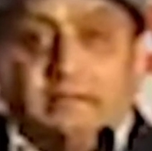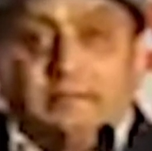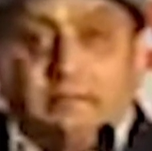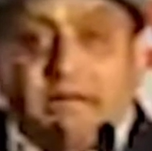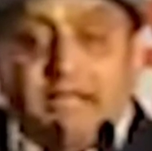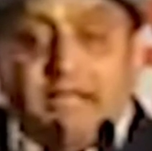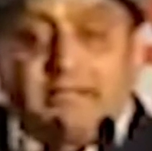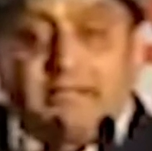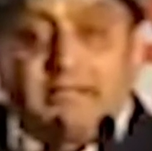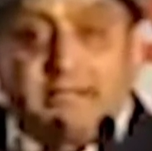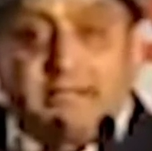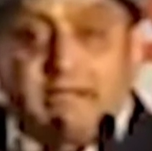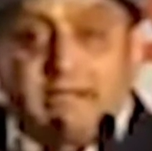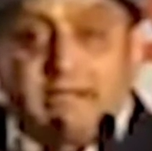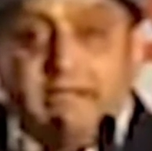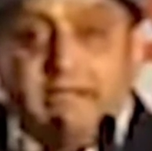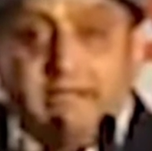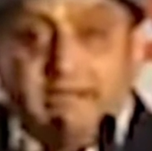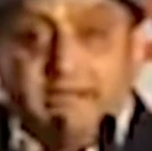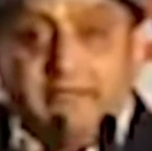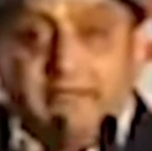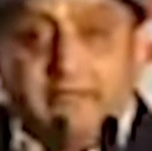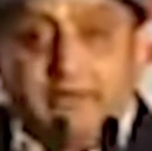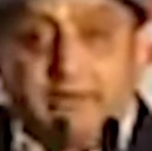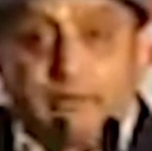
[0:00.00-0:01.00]
समाज के
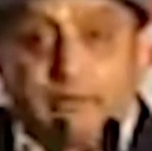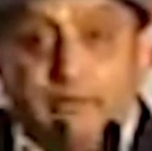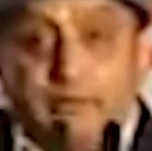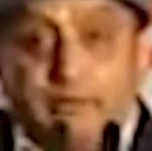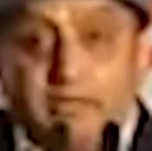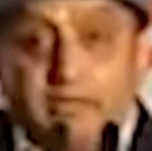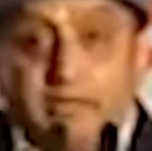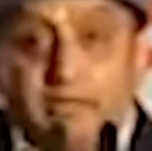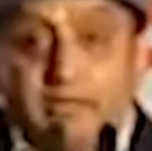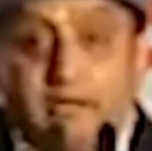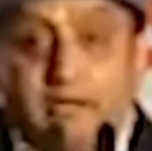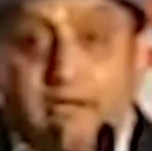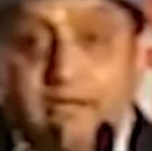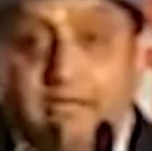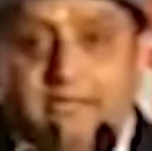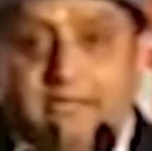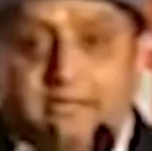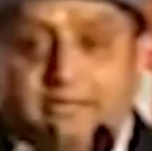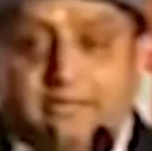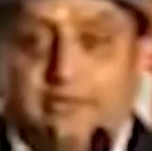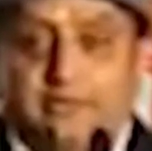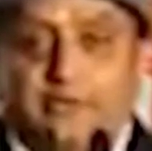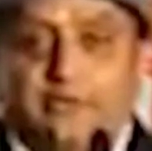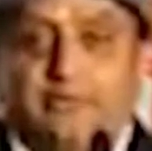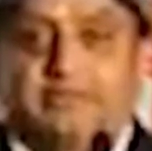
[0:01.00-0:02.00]
गरीब वर्गों की खरीद
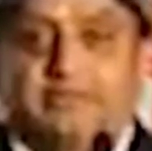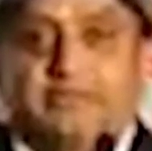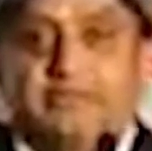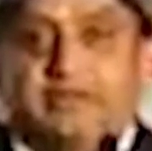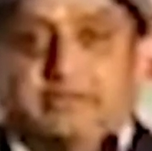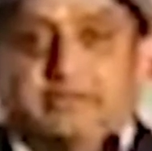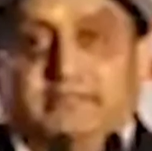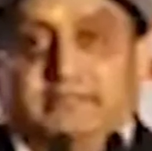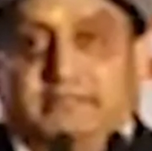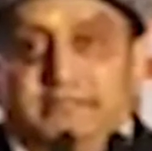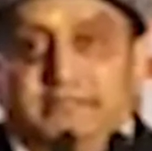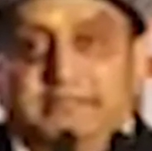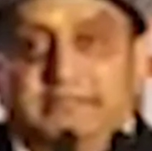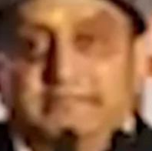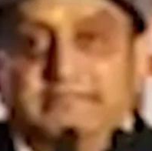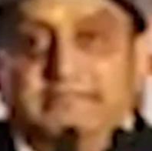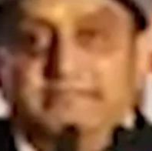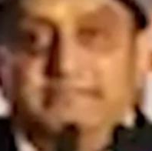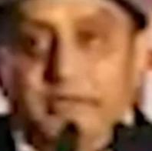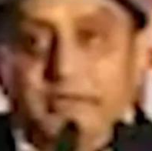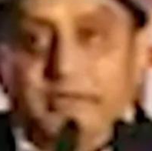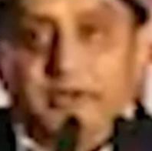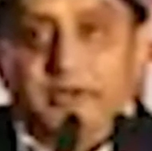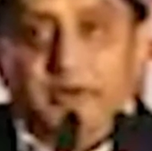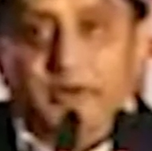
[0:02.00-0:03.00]
फरोख्त करते थे
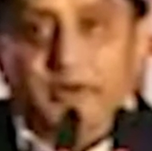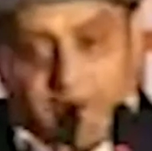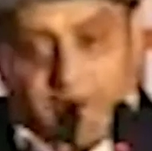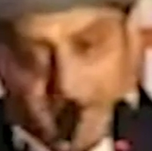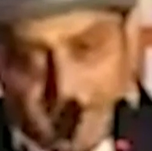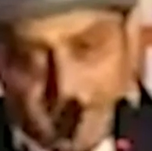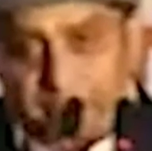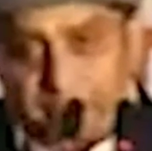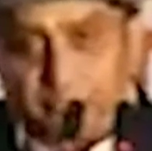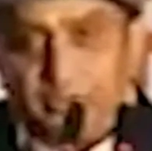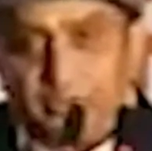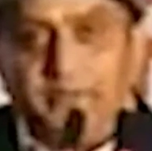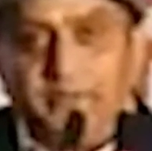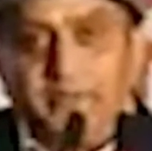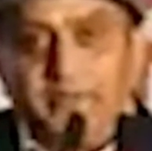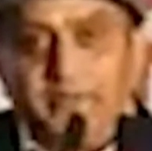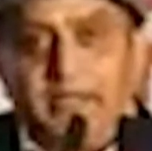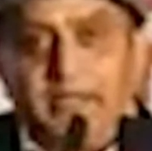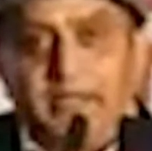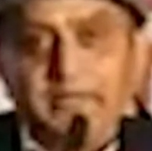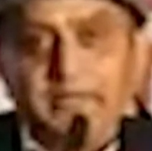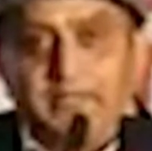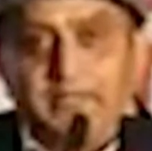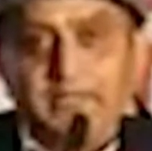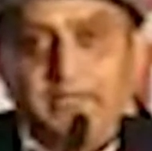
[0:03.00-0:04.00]
और आपको ये भी
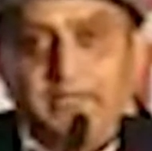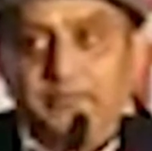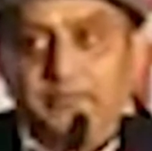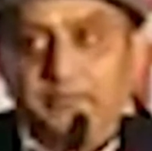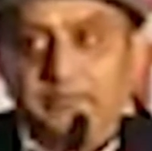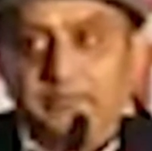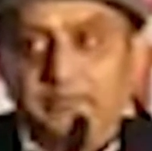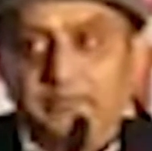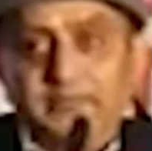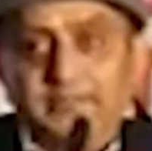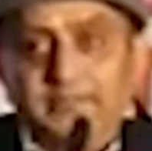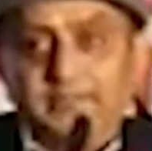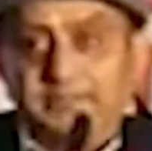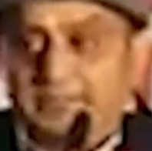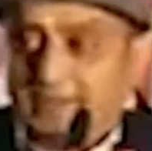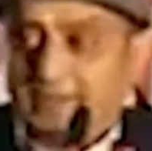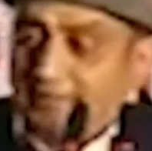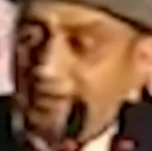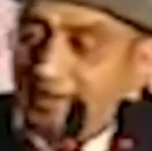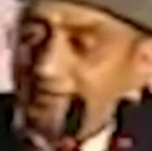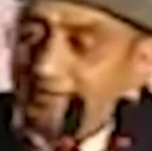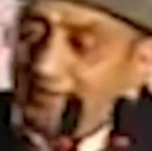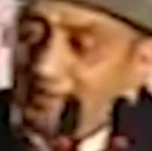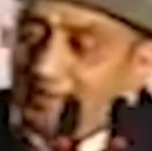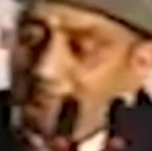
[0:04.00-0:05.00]
बात बता दूं
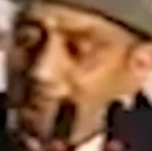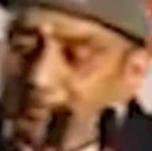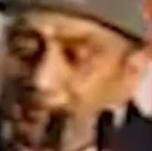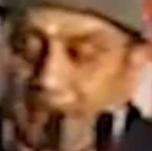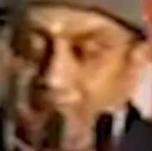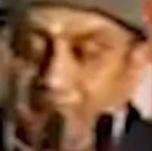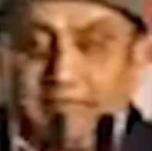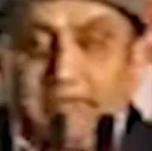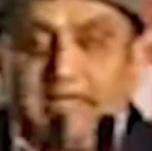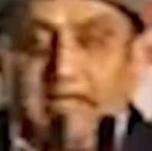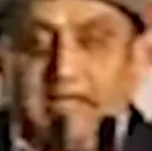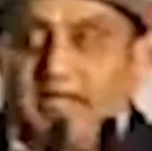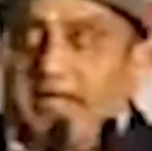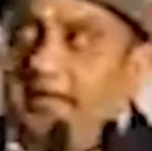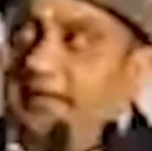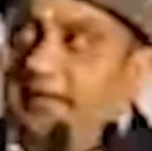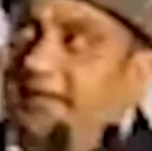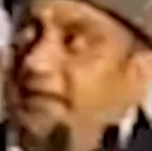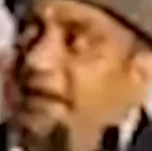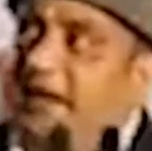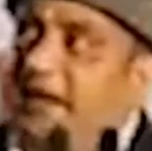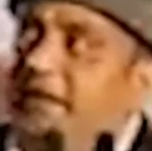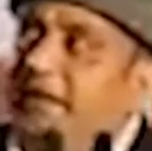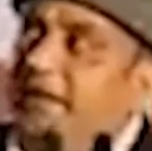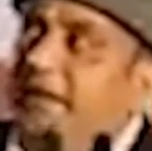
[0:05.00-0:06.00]
जब हम कभी अपने यहां
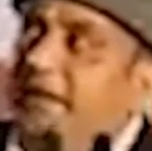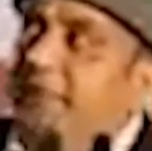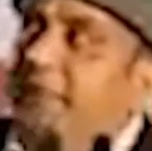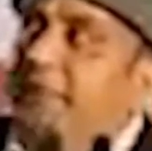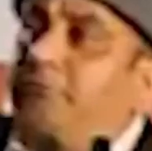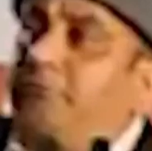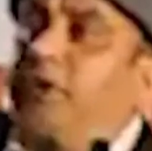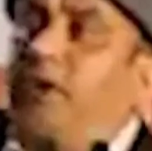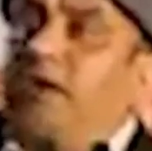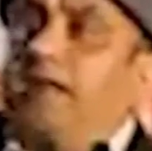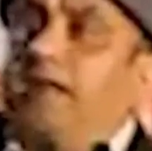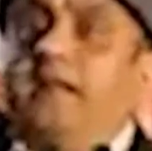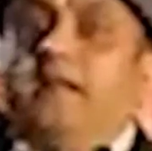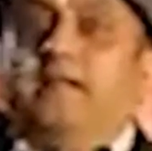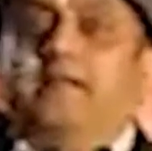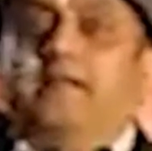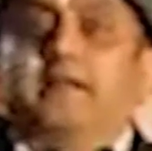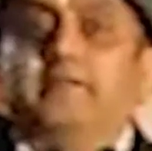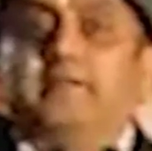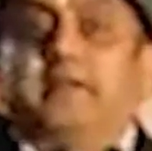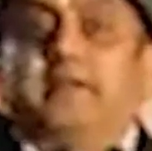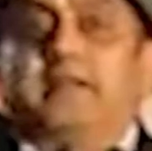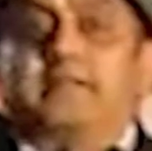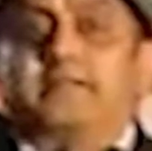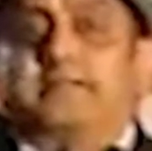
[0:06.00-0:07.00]
कहते कहते हैं फॉरेन
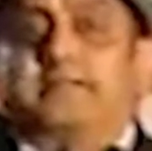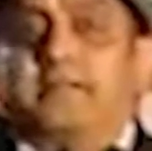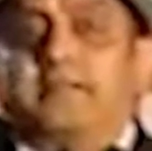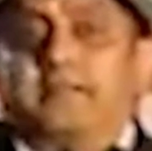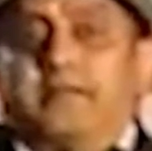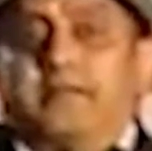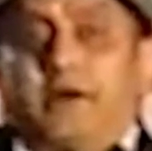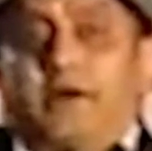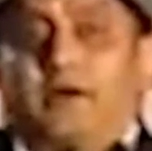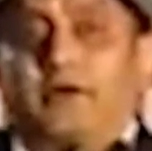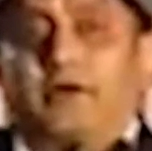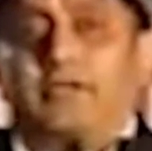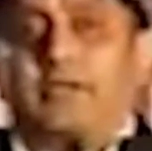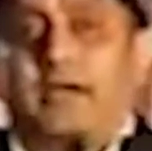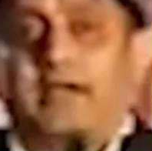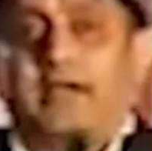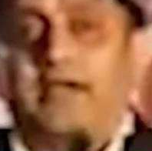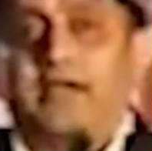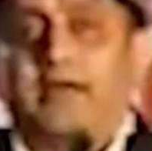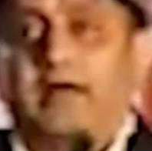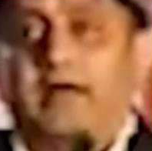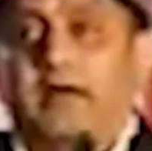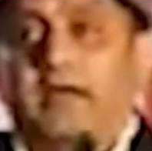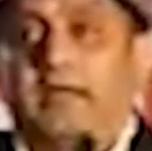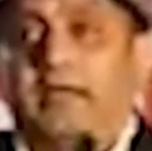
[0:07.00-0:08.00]
ट्रेवलर्स ने दिखाओ क्या
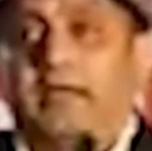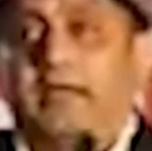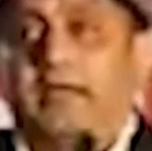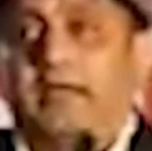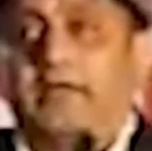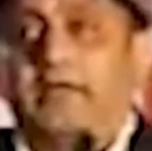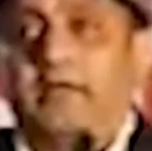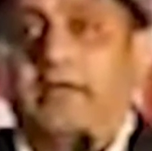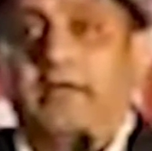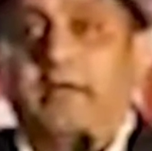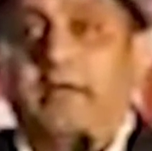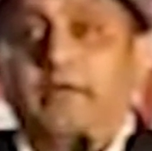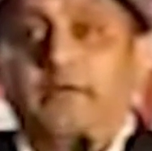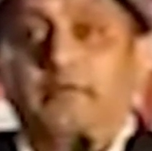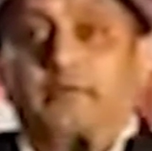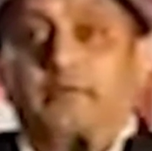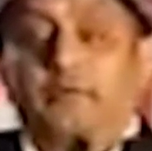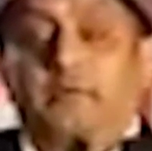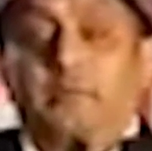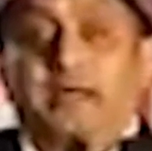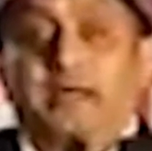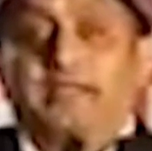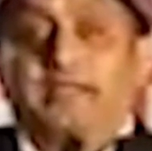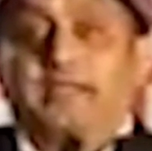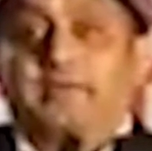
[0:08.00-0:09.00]
लिखा है
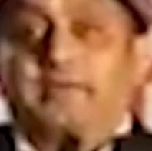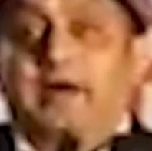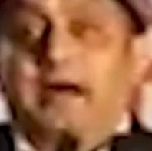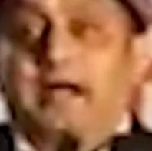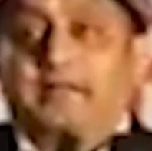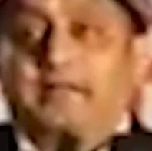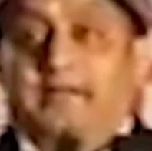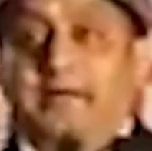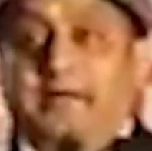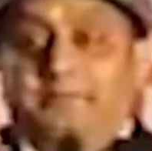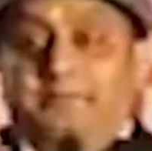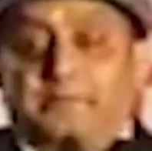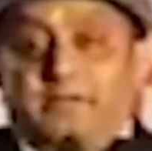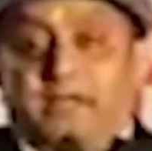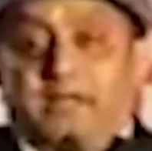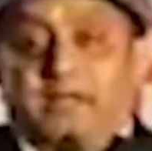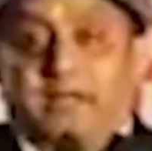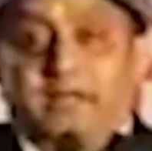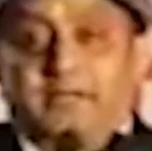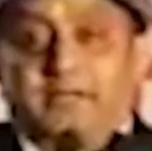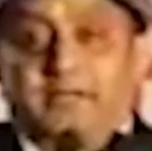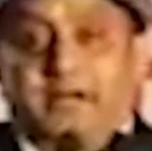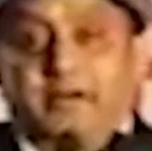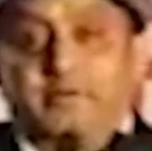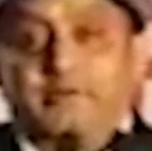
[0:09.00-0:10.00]
तो मैं ये बात आपसे
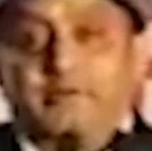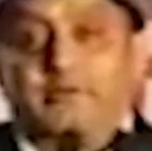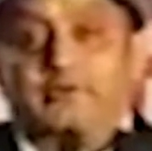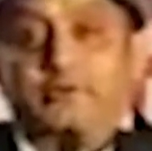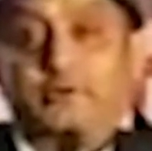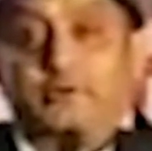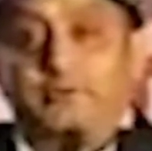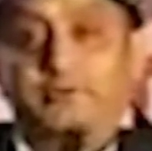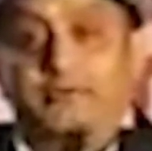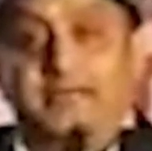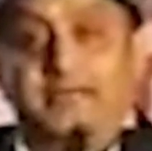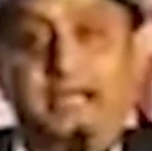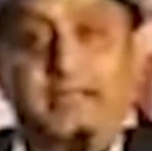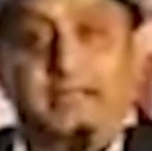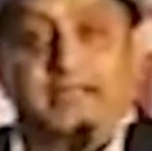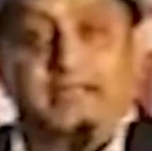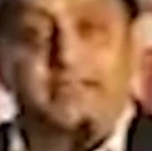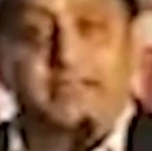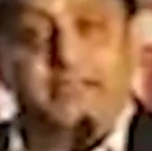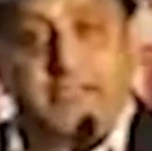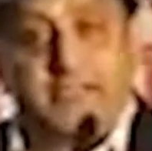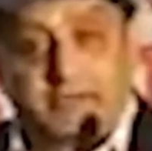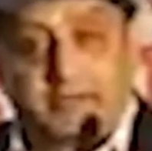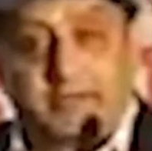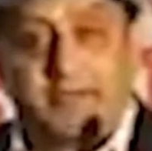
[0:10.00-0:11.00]
कहता हूं इसको भी जाके
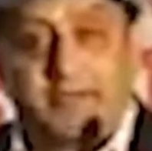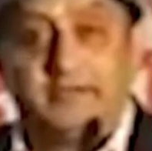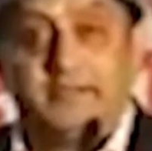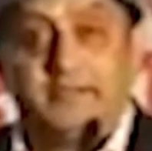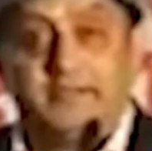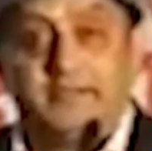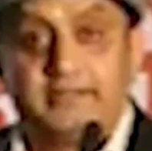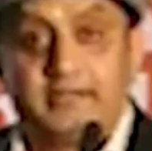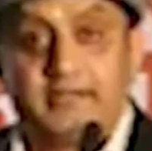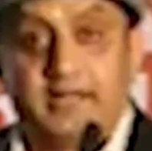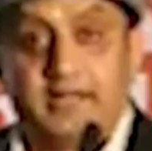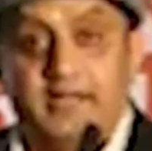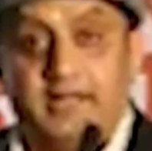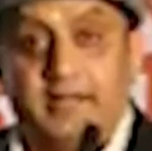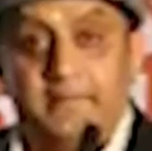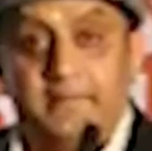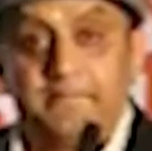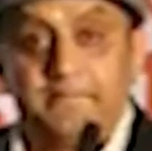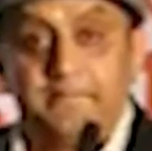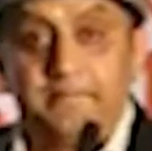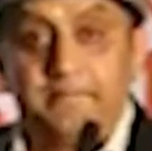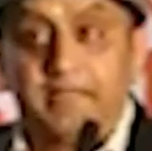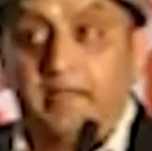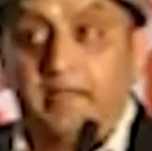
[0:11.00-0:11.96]
चेक कर लीजिएगा